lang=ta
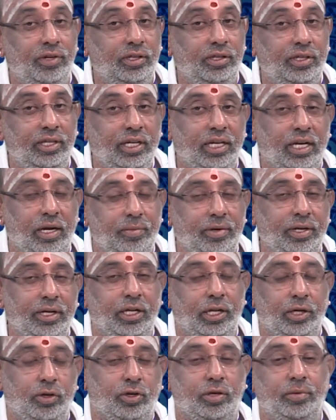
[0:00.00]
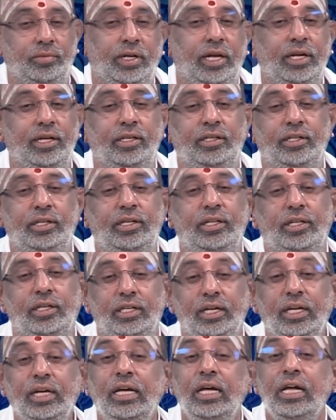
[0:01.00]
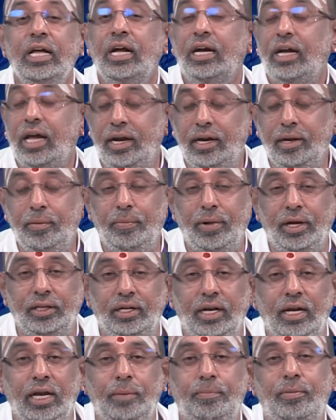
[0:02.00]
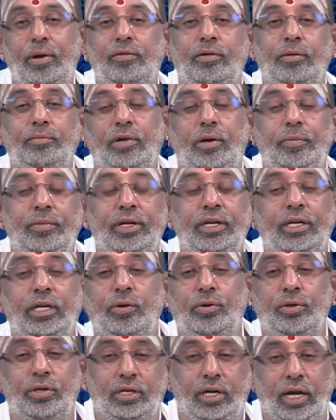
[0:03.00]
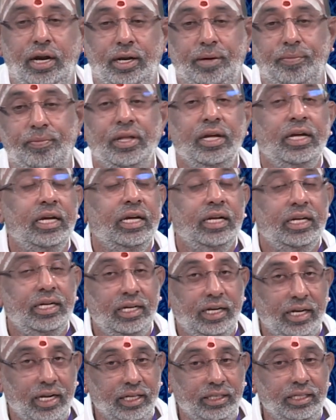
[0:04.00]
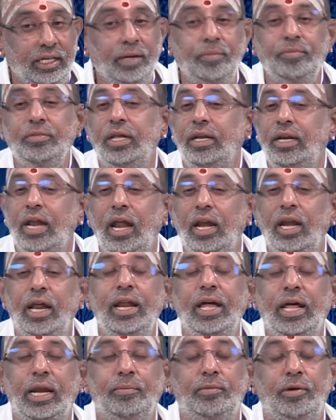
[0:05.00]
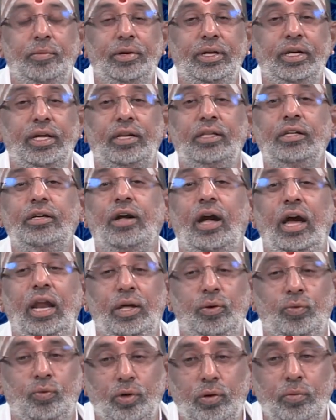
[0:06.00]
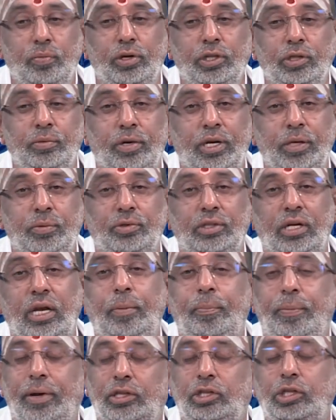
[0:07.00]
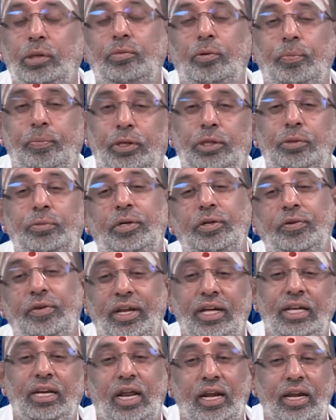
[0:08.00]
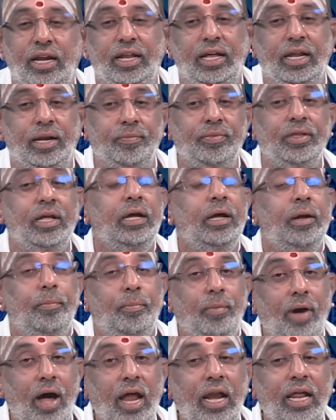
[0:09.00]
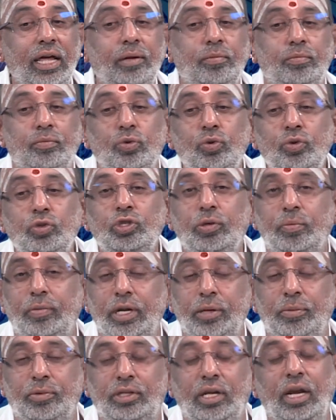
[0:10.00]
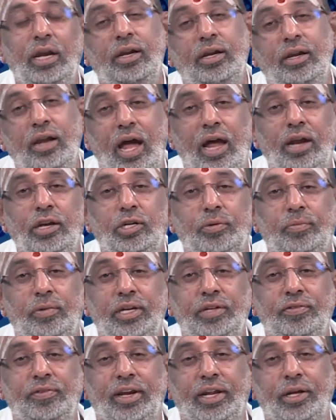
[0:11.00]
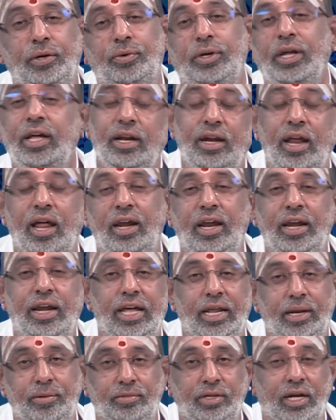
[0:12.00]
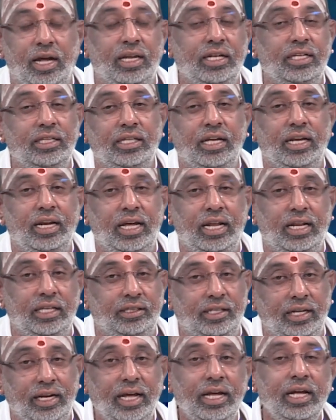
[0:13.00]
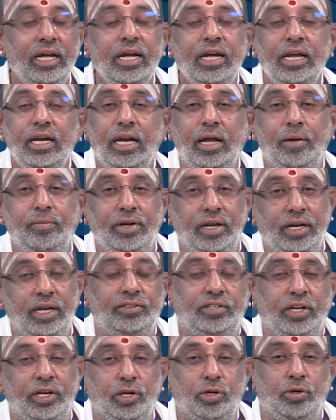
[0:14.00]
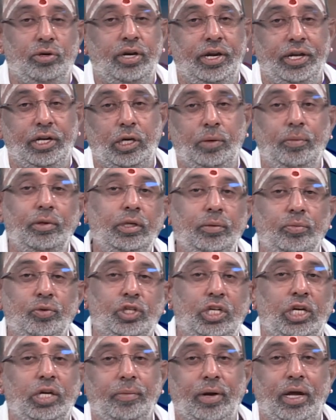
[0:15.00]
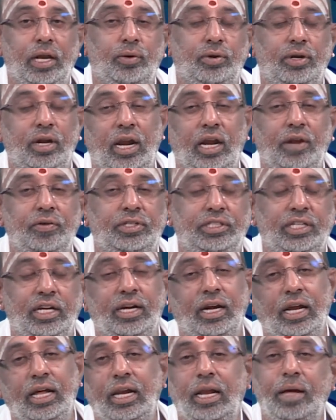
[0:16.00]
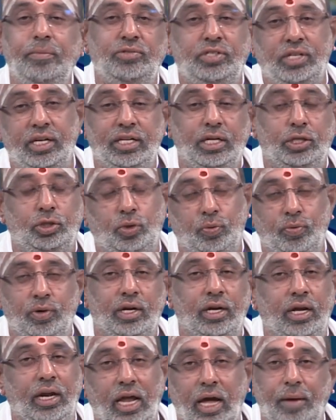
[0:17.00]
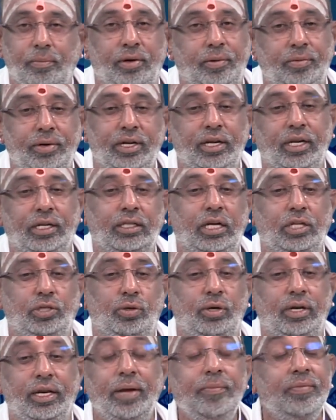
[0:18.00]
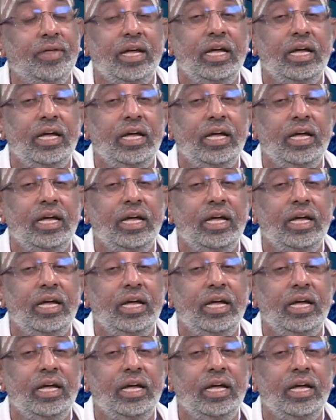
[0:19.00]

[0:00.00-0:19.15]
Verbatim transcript: விருத்தி அப்படிங்கிற யோகம் தான் இருக்குது இன்னைக்கு கரணம் பார்த்தீங்கன்னா பவம் அப்படிங்கிற ஒரு கரணம் இன்றைய தினம் நல்ல நேரம் அப்படிங்கிறது காலை ஒன்பது மணி முதல் பத்து முப்பது மணி வரை நல்ல நேரம் மாலை மூன்று மணி முதல் நான்கு மணி வரை கூட நல்ல நேரம் தான் இந்த நேரத்திலே நாம் என்ன செய்யணும்னு நினைக்கிறோமோ அந்த முக்கியமான ஒரு நல்ல விஷயங்களை எல்லாம் செய்ய துவங்கலாம் அப்படிங்கிறதான் சொல்கிறேன்